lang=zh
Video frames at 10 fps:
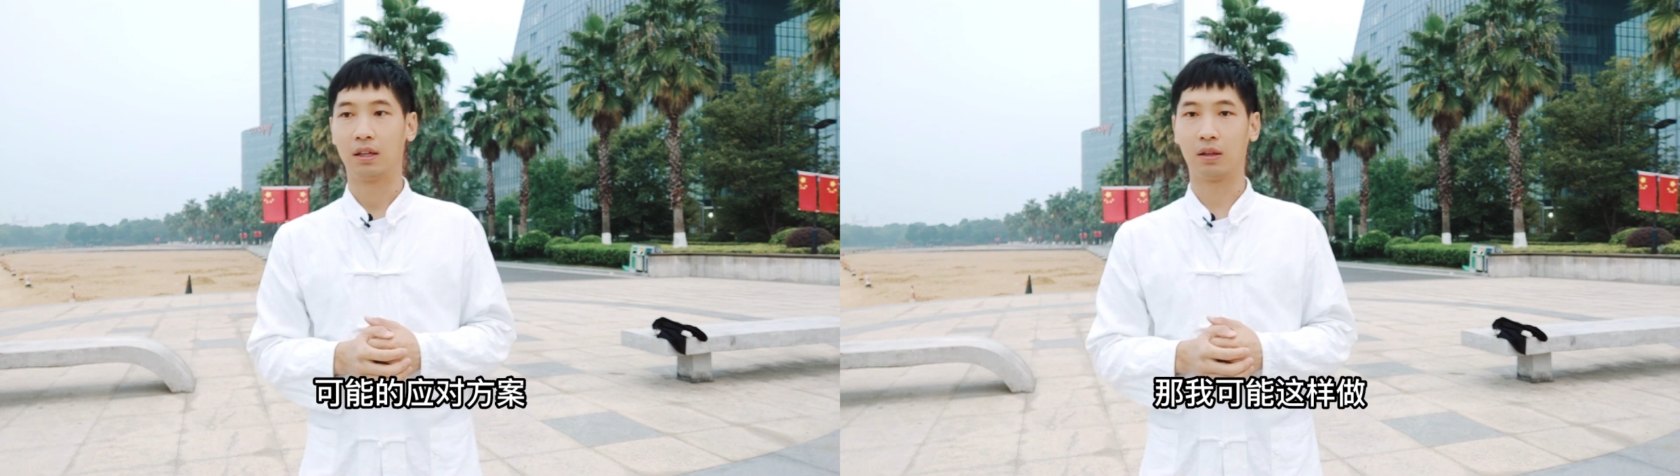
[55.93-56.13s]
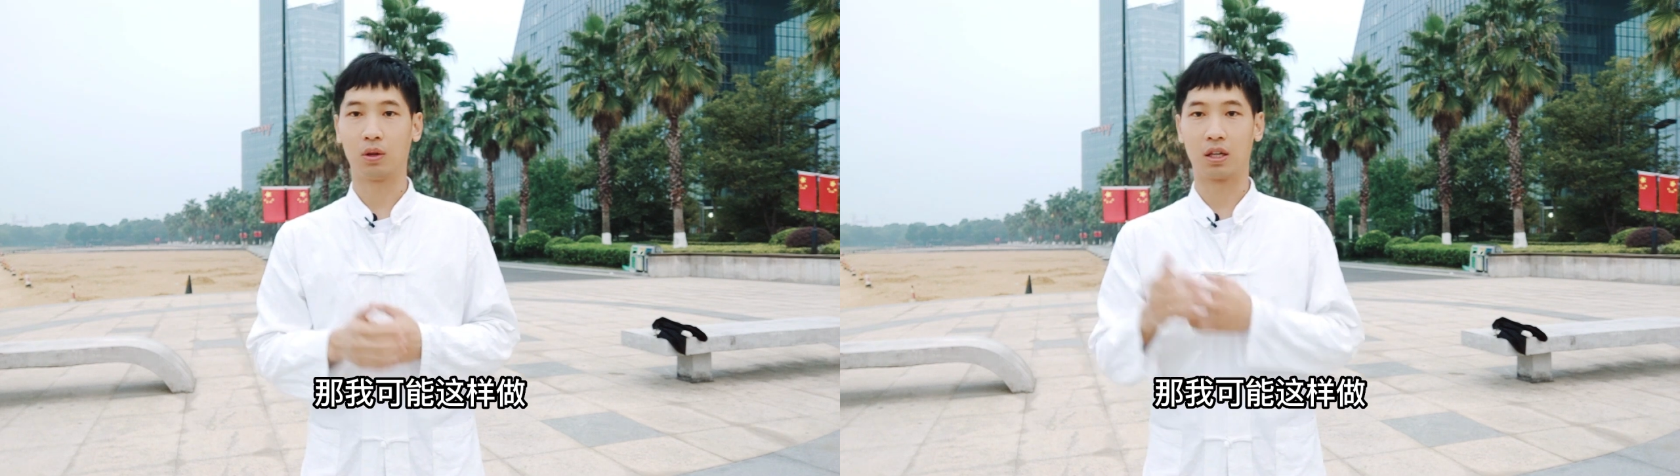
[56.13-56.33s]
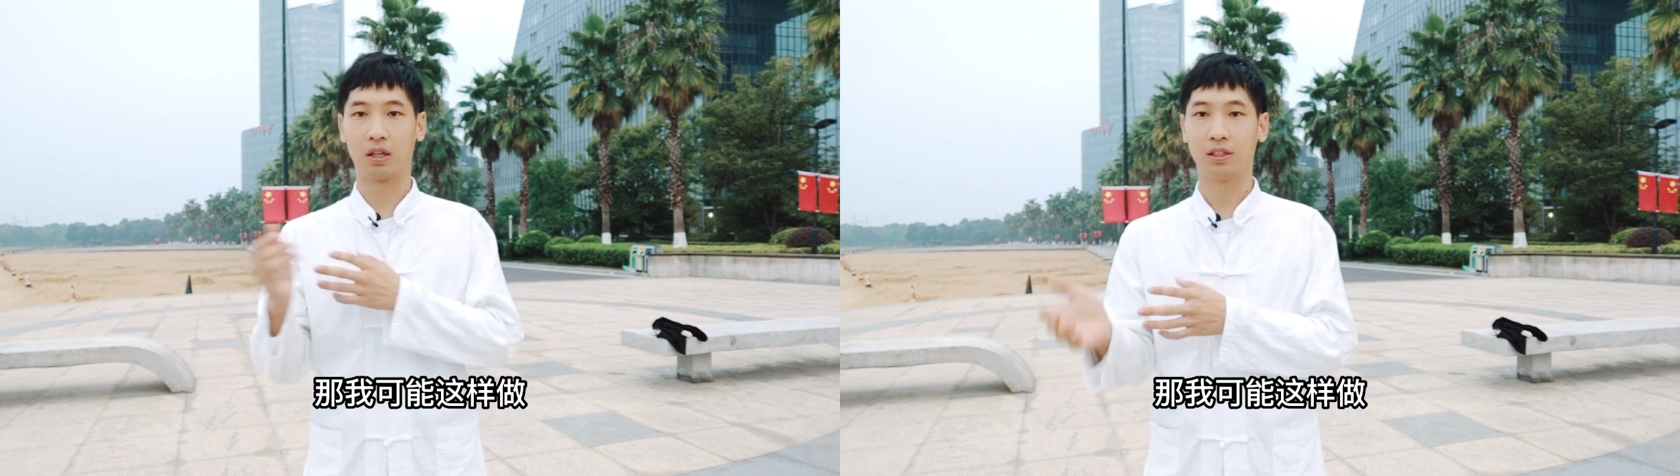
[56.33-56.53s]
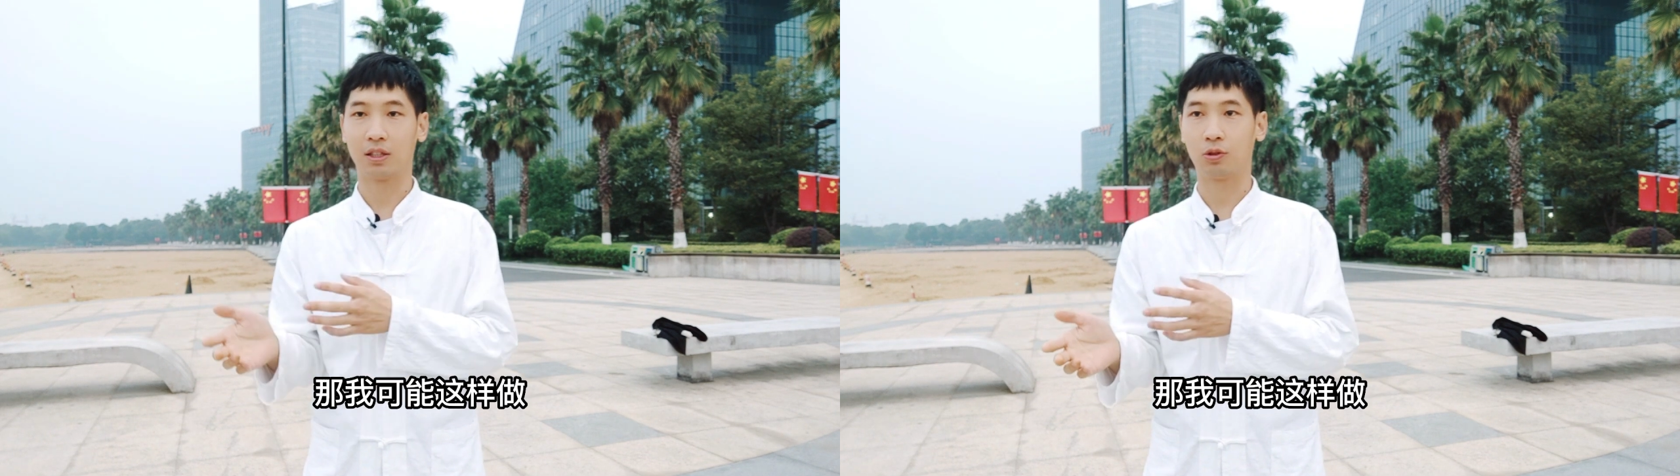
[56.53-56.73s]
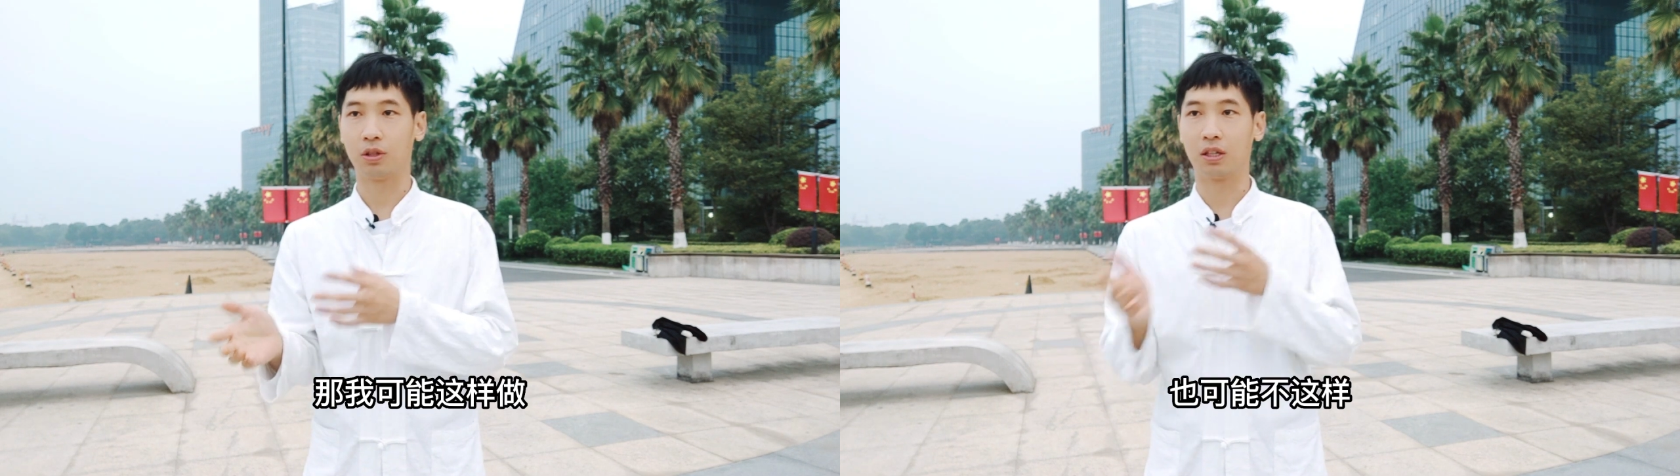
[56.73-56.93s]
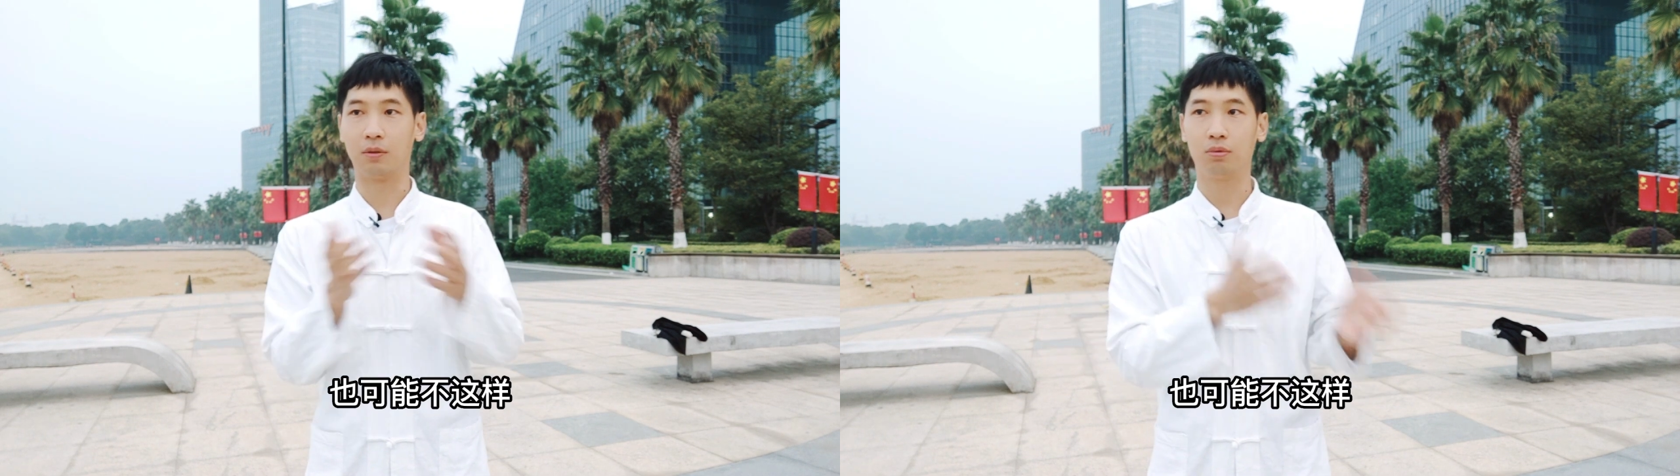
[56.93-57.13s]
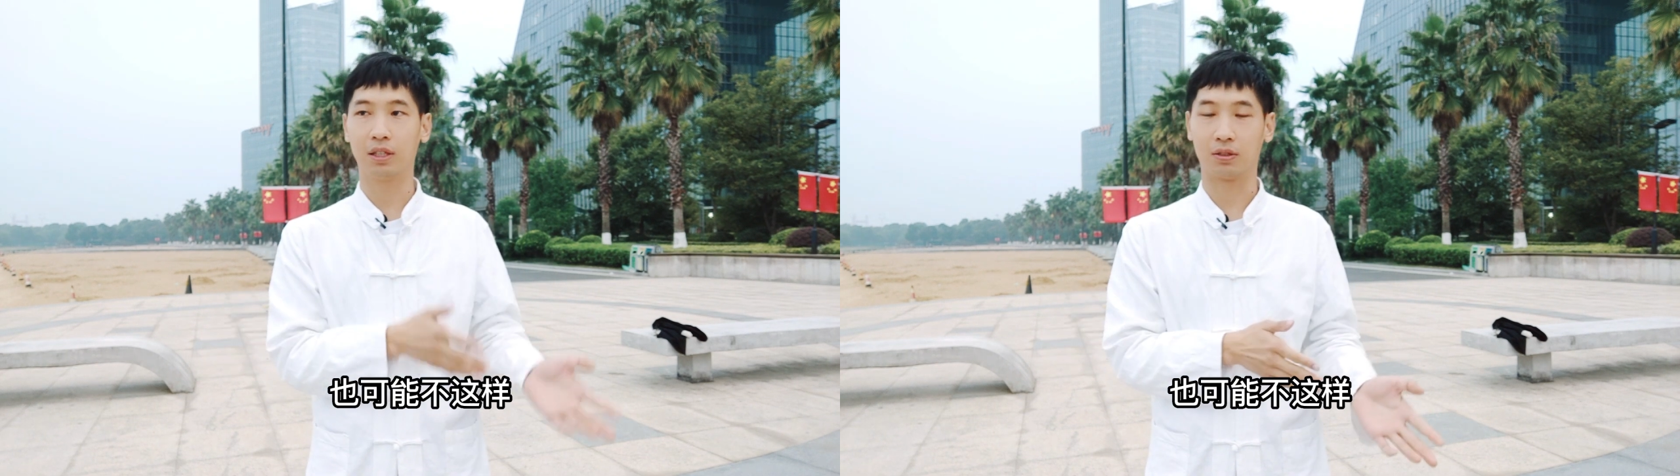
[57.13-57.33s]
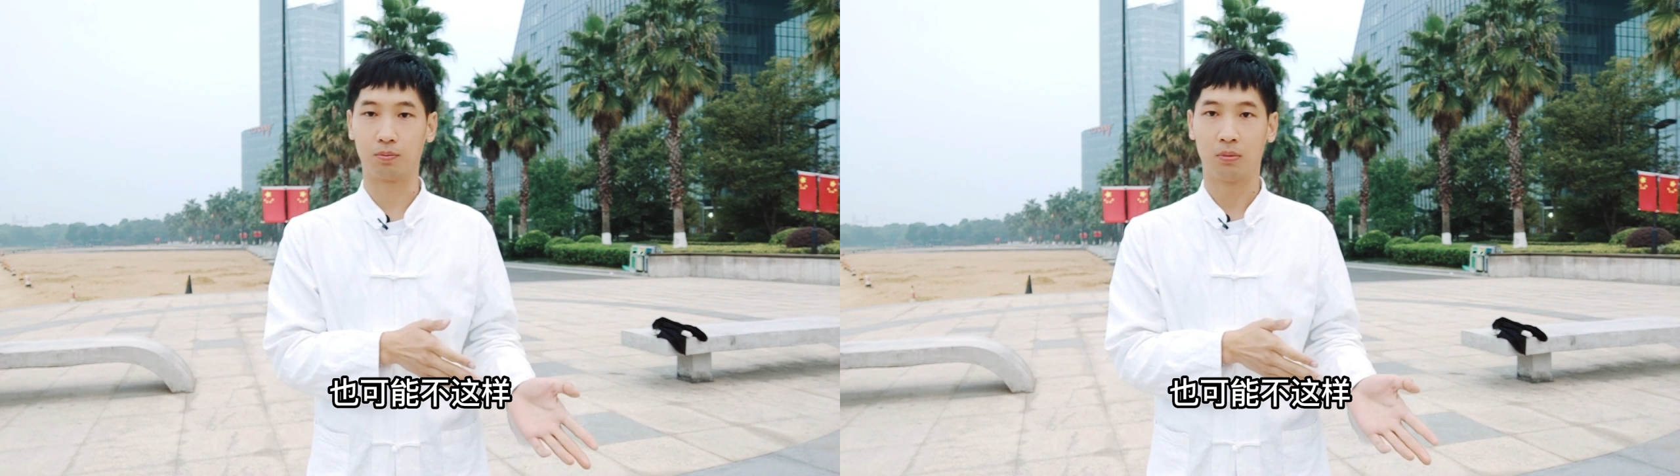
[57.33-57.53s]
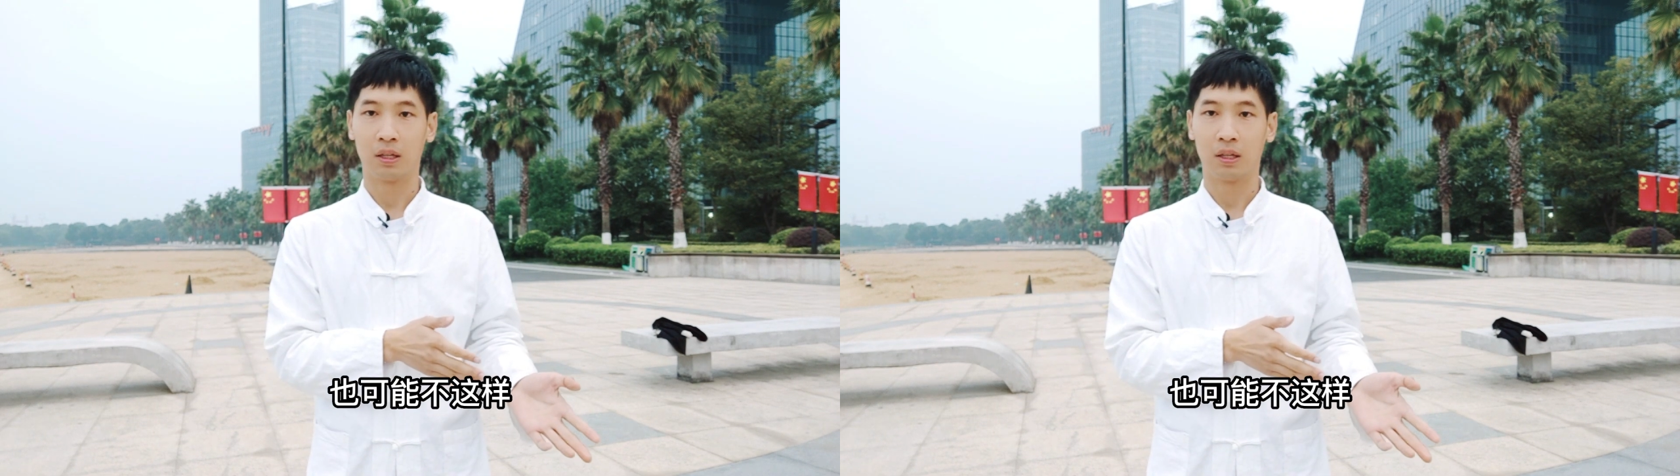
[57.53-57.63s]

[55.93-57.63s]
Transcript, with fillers: 那我可能这样做，也可能不这样，